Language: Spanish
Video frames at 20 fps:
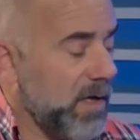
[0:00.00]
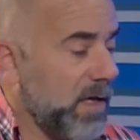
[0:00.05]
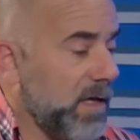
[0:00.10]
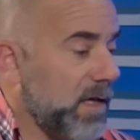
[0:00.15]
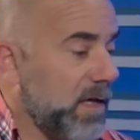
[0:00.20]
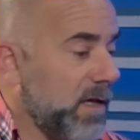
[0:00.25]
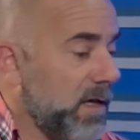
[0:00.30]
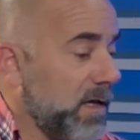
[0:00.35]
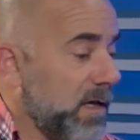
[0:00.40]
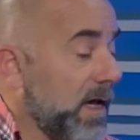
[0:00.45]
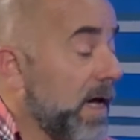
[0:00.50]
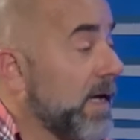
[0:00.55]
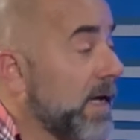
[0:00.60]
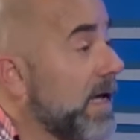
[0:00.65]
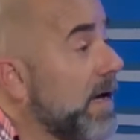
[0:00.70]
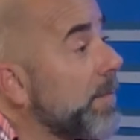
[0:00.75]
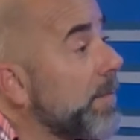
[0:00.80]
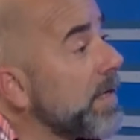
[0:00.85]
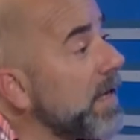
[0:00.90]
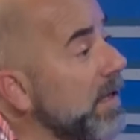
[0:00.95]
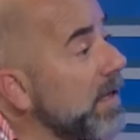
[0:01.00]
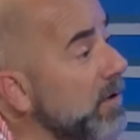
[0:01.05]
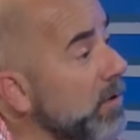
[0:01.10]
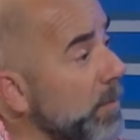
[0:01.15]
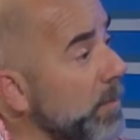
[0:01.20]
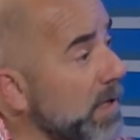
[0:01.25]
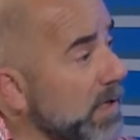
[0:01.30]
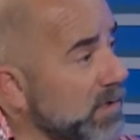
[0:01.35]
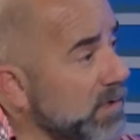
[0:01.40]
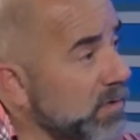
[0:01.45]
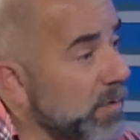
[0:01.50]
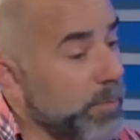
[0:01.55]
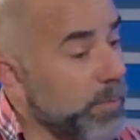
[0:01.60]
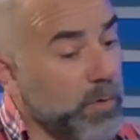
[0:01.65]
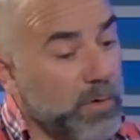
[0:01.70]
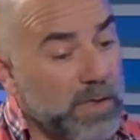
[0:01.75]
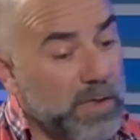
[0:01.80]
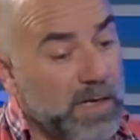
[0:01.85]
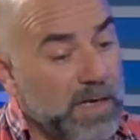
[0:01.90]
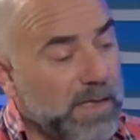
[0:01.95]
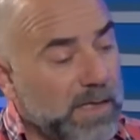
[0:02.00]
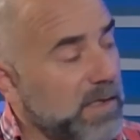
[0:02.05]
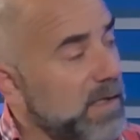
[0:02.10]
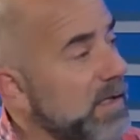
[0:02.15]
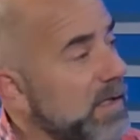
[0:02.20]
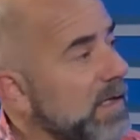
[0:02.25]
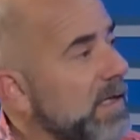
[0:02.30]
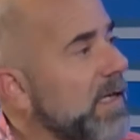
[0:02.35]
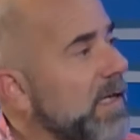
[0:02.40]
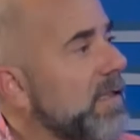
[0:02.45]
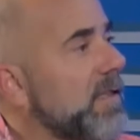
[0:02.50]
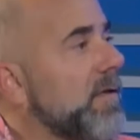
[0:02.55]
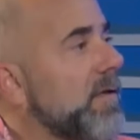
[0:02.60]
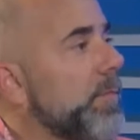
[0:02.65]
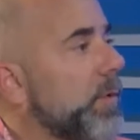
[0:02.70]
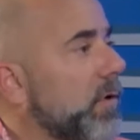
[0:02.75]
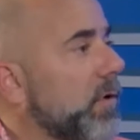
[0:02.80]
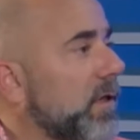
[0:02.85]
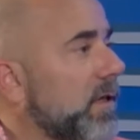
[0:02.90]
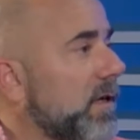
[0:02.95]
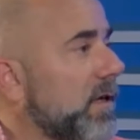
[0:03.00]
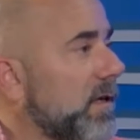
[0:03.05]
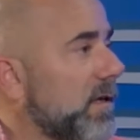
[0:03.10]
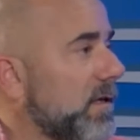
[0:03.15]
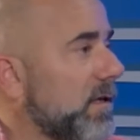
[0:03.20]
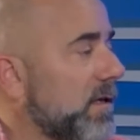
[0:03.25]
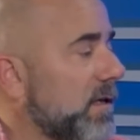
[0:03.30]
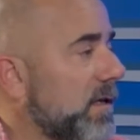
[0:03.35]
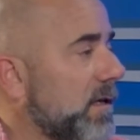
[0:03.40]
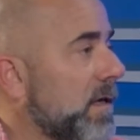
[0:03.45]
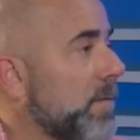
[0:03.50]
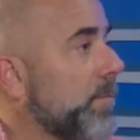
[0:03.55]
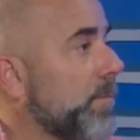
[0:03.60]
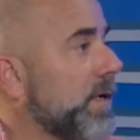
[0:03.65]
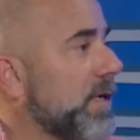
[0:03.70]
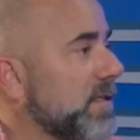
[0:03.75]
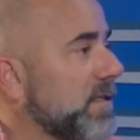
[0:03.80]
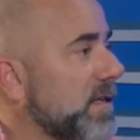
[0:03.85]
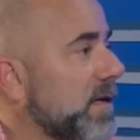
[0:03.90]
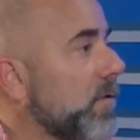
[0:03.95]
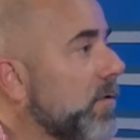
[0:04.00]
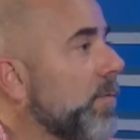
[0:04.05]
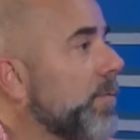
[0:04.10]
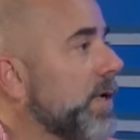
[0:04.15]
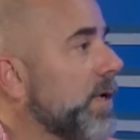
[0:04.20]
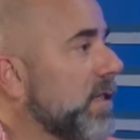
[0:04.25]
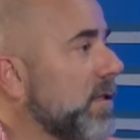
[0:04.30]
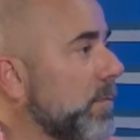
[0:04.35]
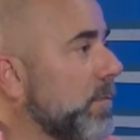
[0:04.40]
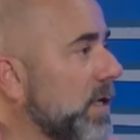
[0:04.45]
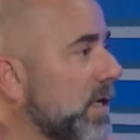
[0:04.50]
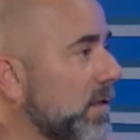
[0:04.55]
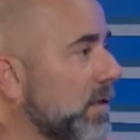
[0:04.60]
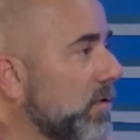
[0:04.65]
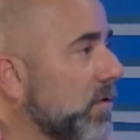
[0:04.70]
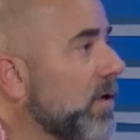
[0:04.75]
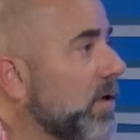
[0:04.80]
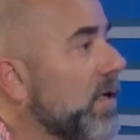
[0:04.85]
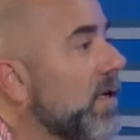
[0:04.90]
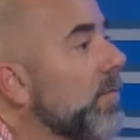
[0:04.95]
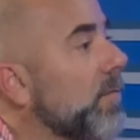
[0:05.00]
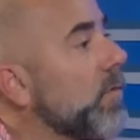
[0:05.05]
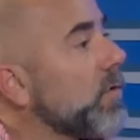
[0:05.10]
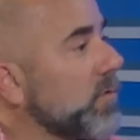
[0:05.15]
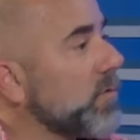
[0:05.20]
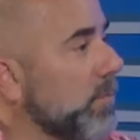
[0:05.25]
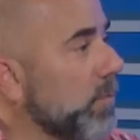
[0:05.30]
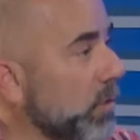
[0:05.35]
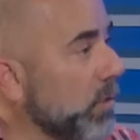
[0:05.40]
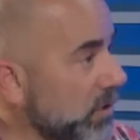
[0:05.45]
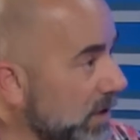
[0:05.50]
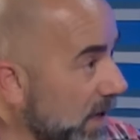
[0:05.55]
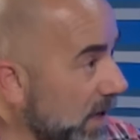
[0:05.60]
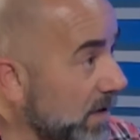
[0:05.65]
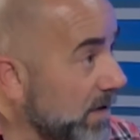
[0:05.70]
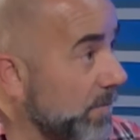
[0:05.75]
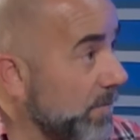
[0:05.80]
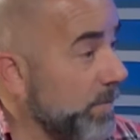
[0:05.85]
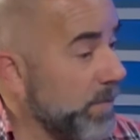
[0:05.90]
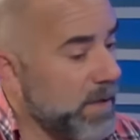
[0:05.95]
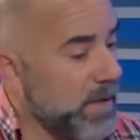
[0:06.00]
eh, a Cámara de Comercio en poder elegir qué tipo de empresas o emprendimientos queremos mostrar.